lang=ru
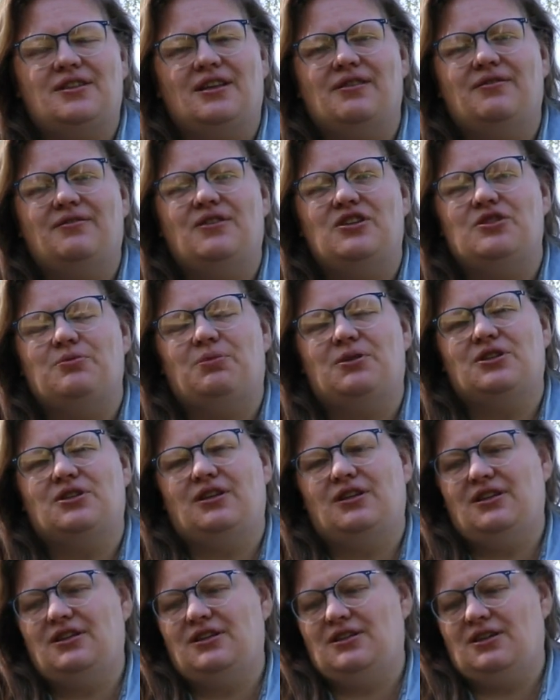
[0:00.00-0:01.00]
стали вещи
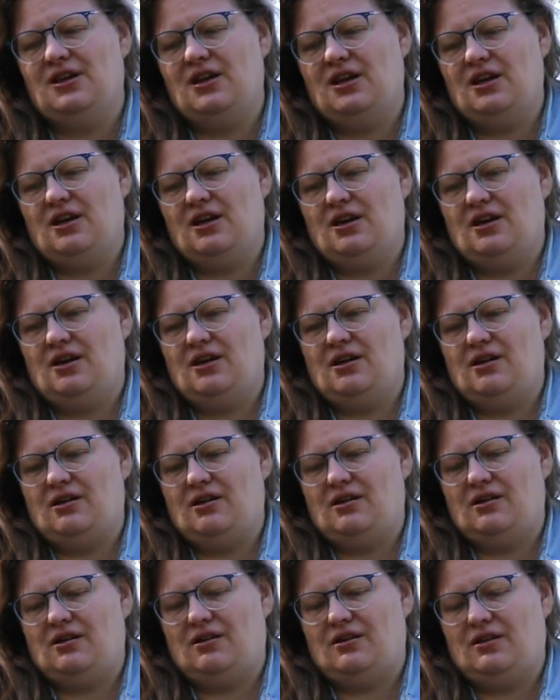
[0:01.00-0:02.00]
происходить
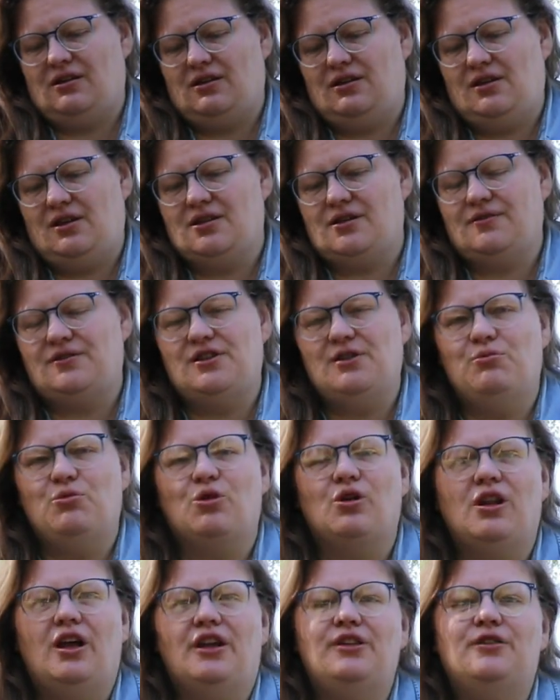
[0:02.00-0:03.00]
а, не совсем
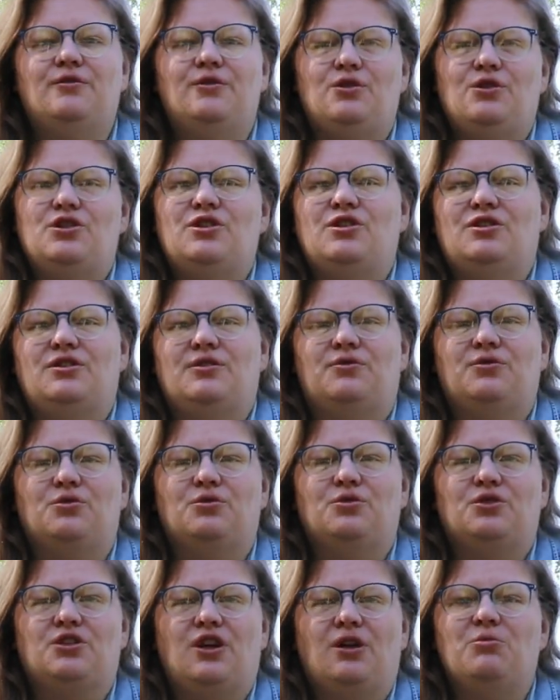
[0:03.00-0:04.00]
укладывающиеся в
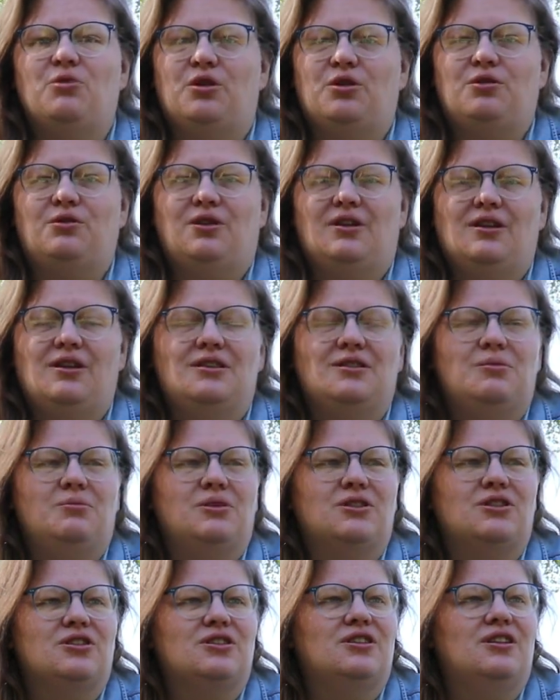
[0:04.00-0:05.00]
ту схему, которую я для
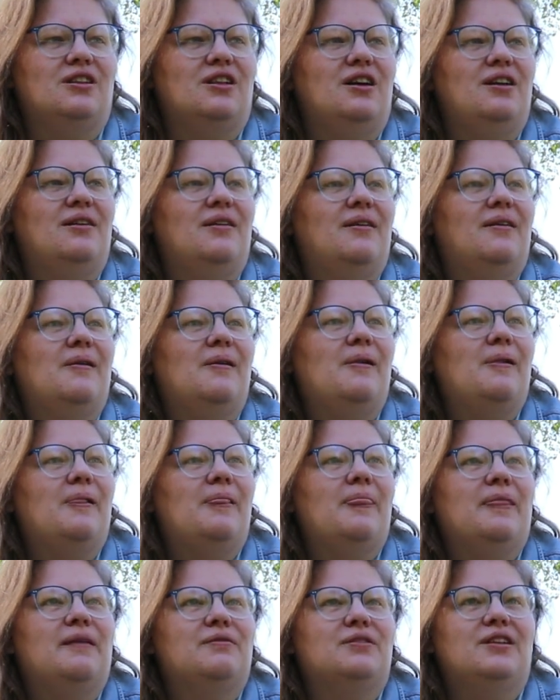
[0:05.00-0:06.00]
себя создала
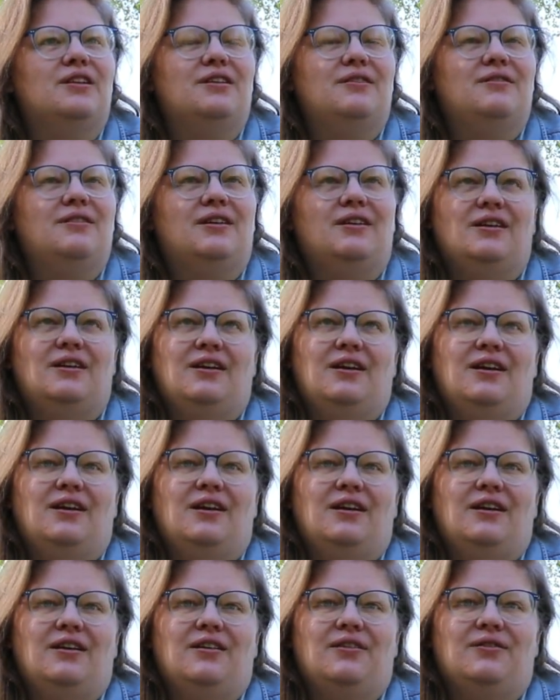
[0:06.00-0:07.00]
в голове,
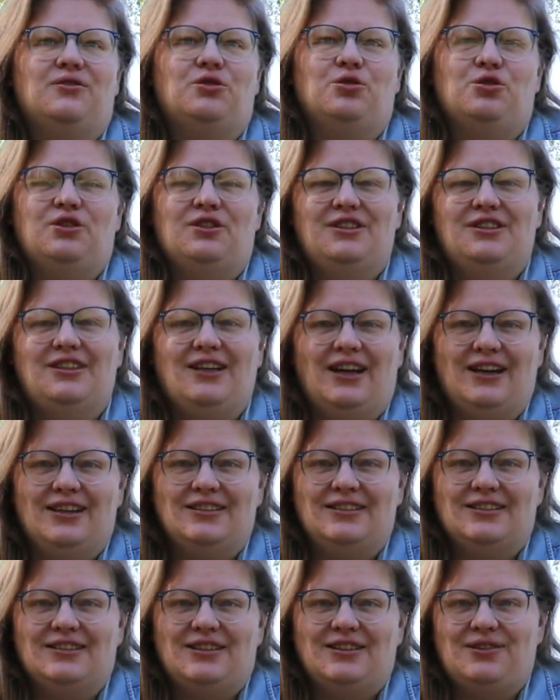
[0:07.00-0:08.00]
в тот
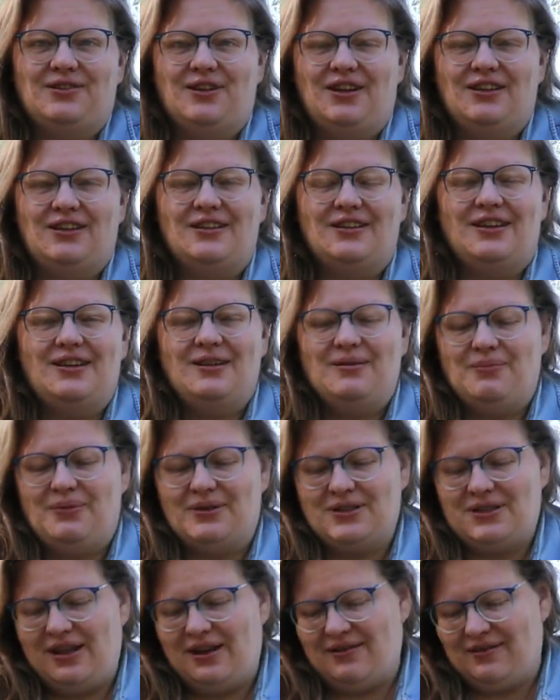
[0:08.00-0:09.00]
диагноз, который я героине
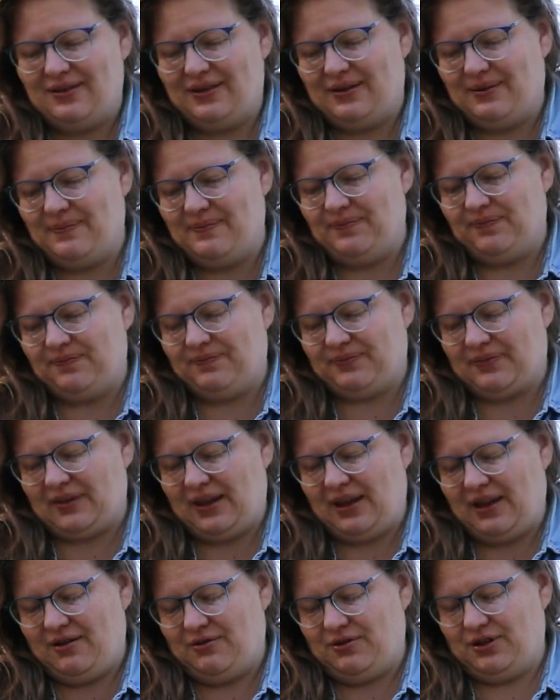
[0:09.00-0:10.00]
поставила.
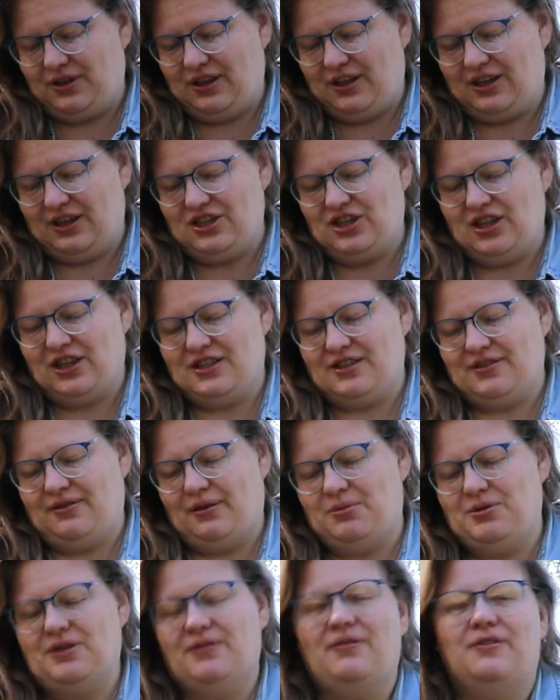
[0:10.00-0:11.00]
Вот, и кончается
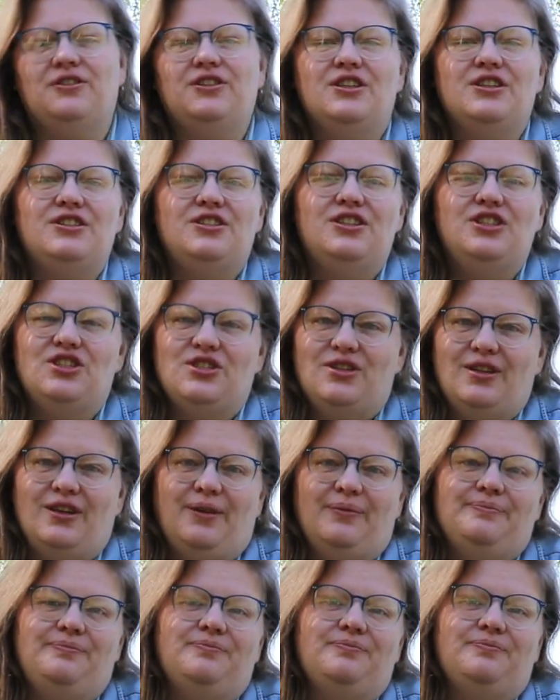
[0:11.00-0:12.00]
вообще
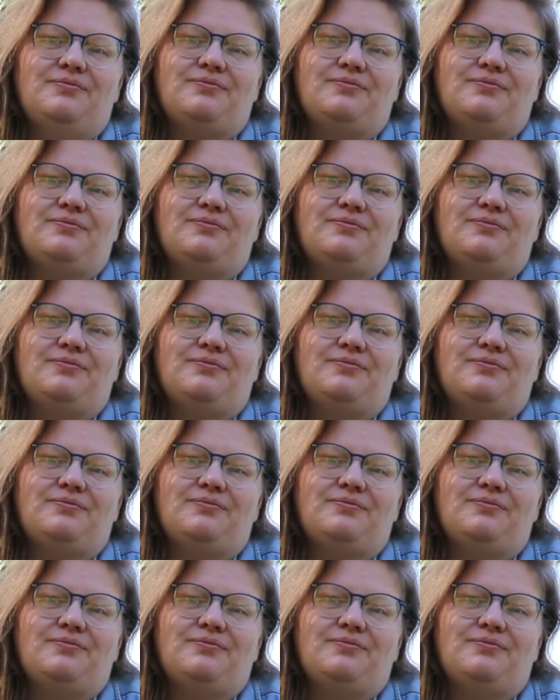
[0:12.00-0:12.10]
фантастично,